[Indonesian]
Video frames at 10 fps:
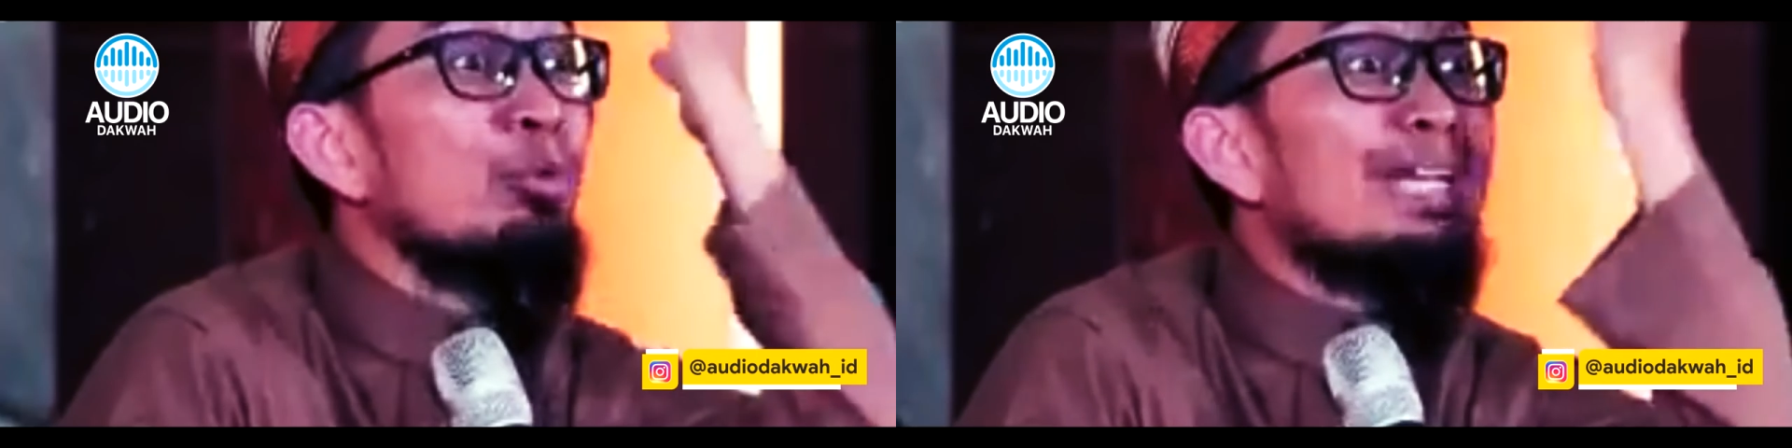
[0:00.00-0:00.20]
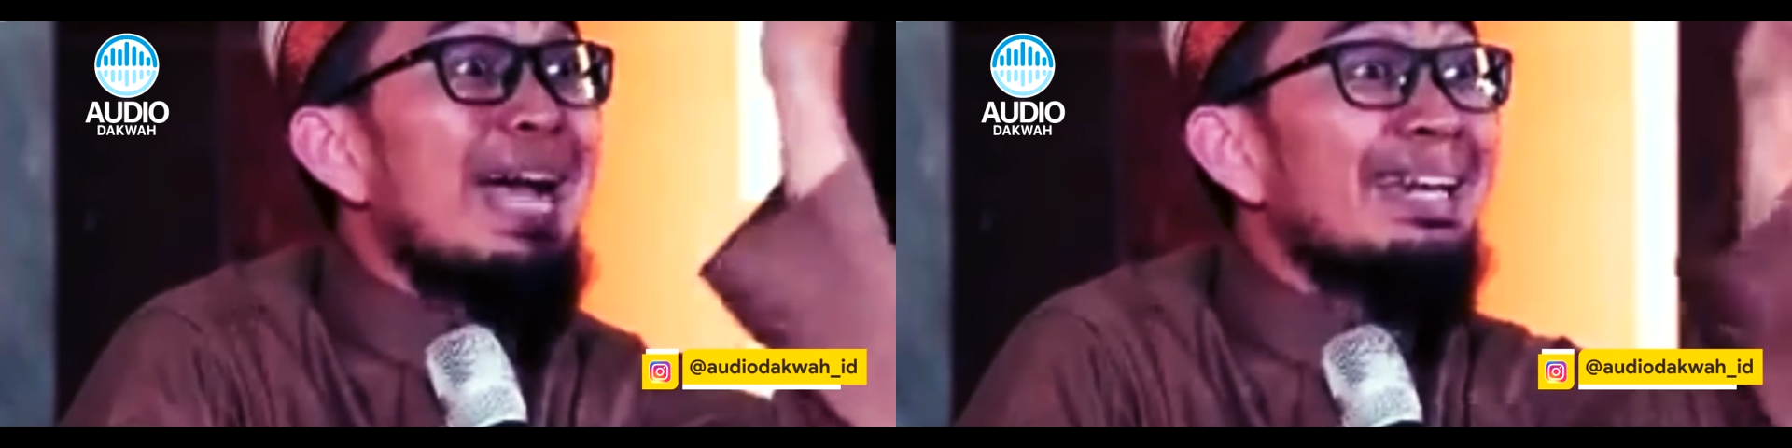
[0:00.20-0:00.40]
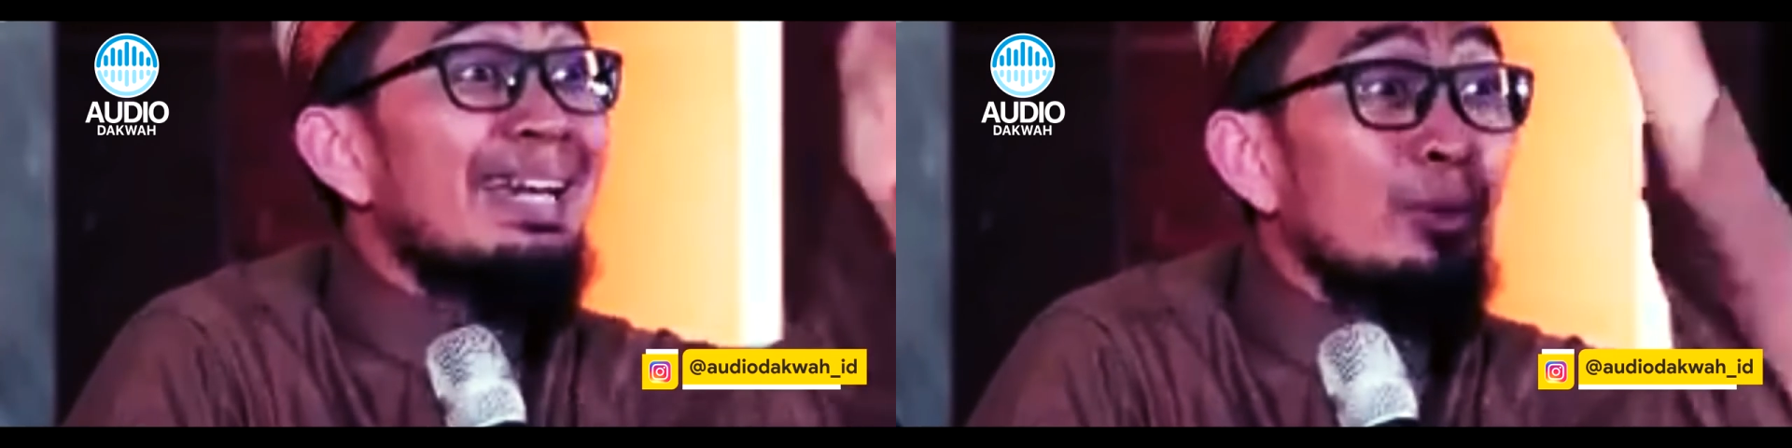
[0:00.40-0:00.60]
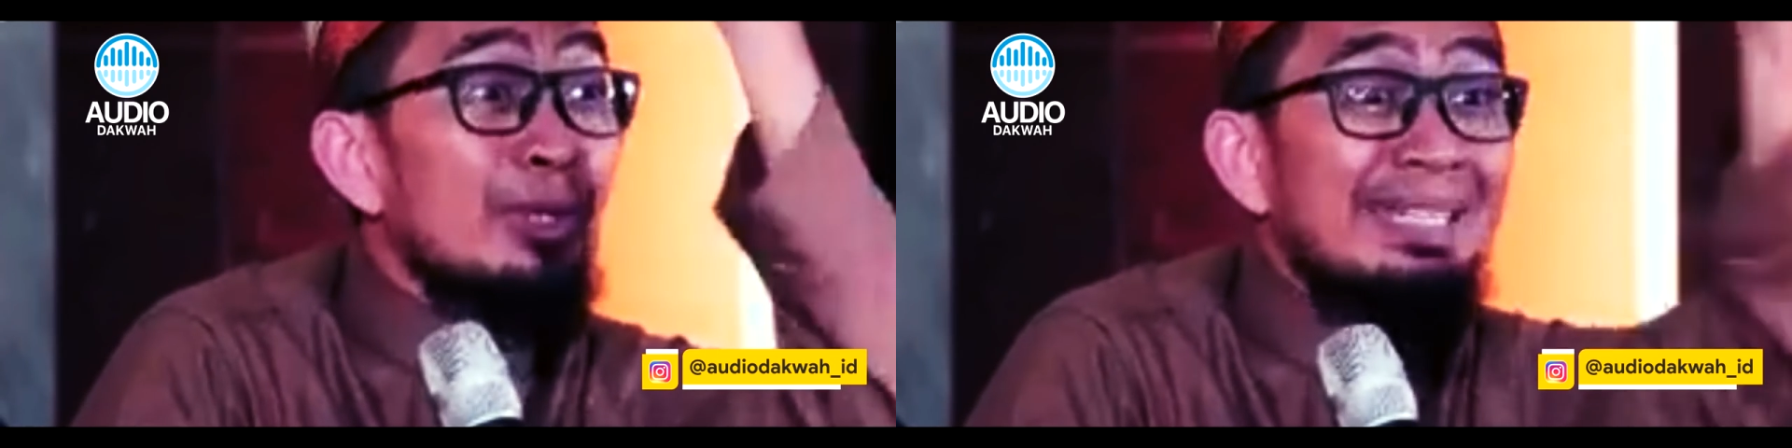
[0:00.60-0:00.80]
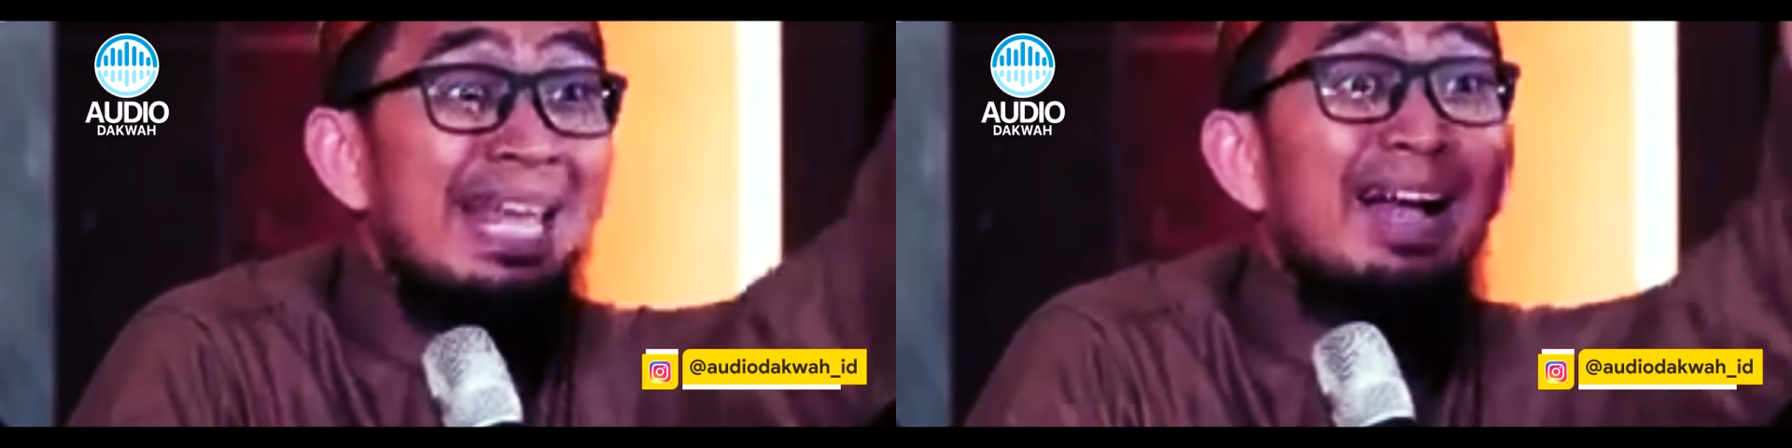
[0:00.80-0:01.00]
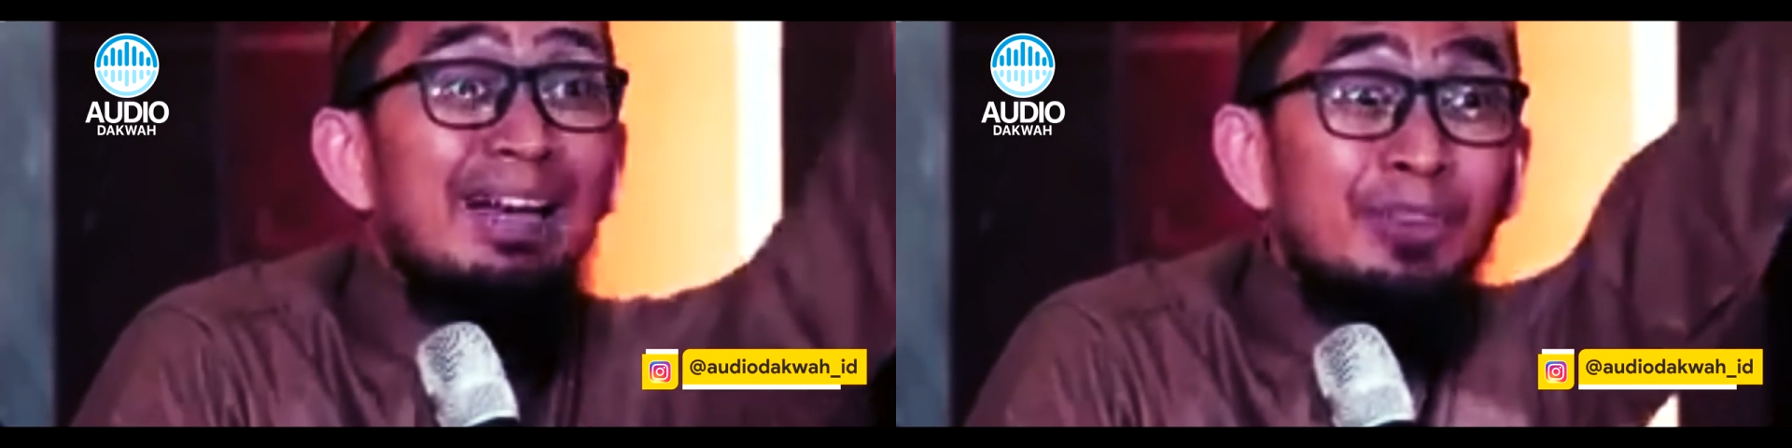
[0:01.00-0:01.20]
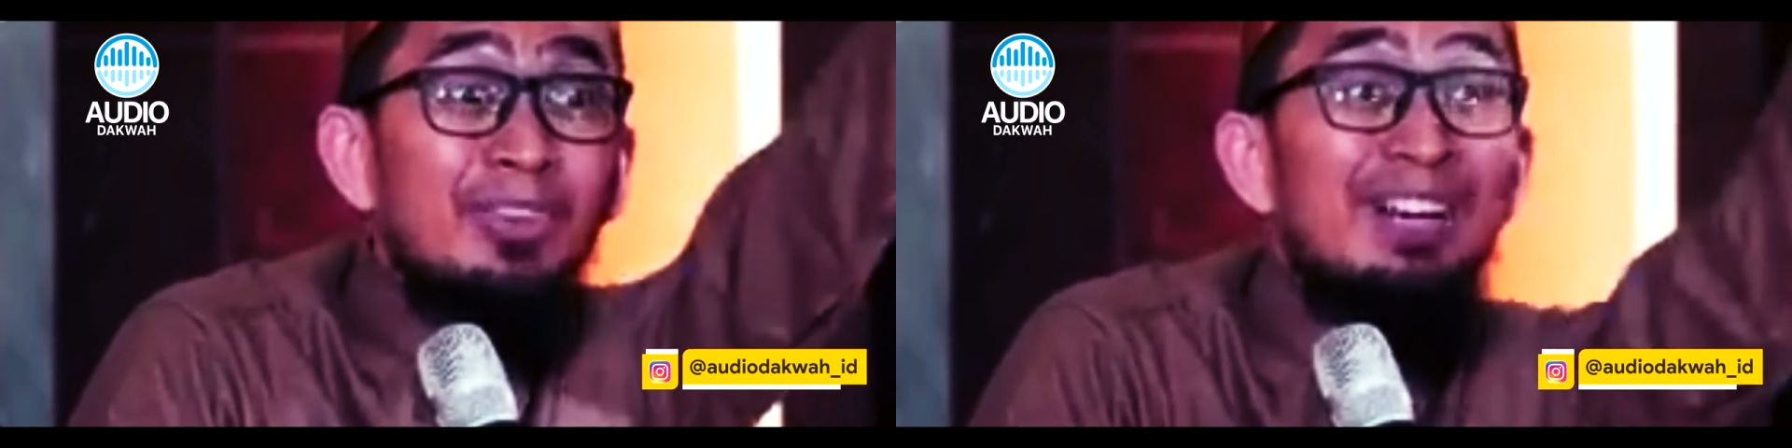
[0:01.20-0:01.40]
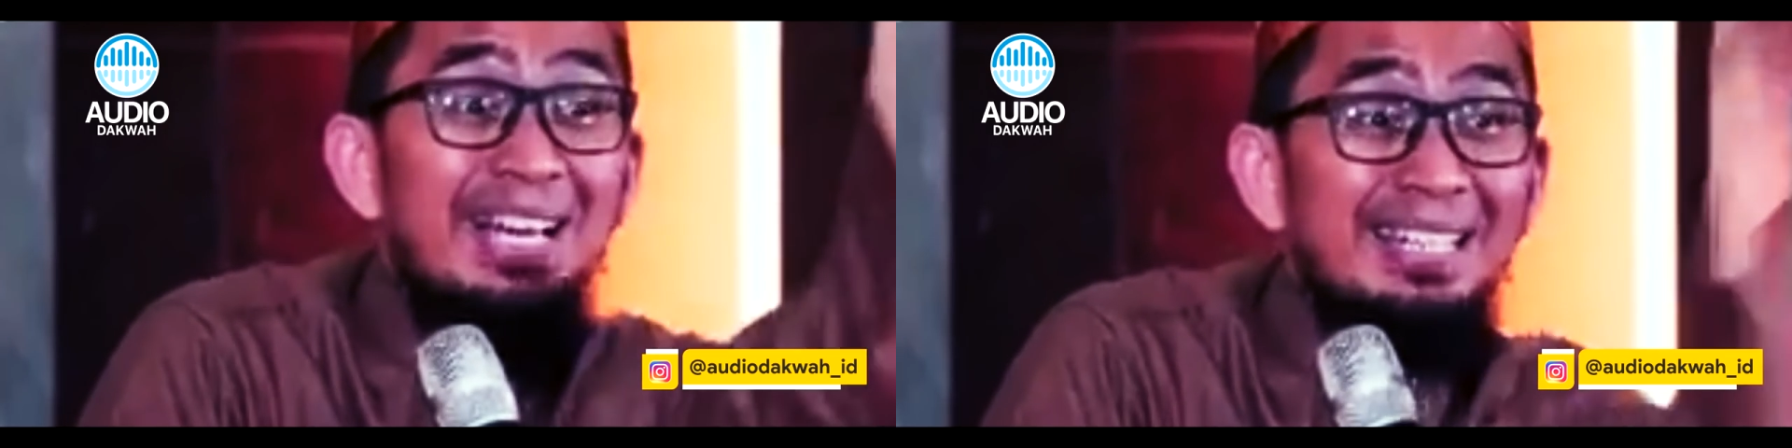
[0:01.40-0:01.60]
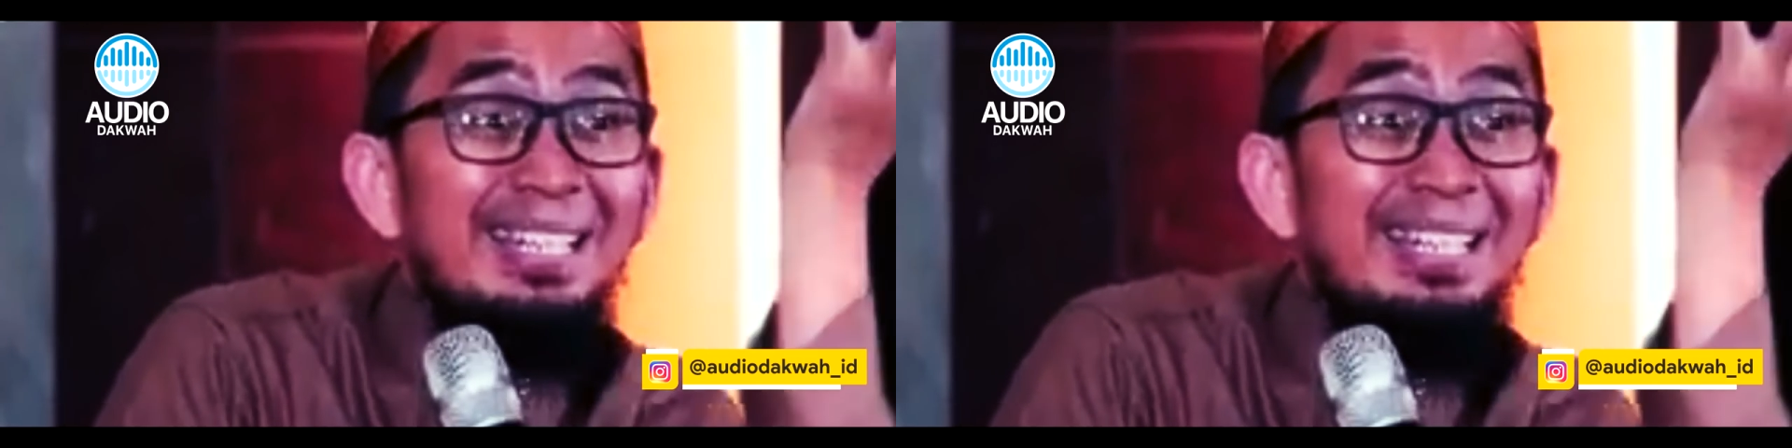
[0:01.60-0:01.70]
kemuliaan Al-Quran diangkat pertama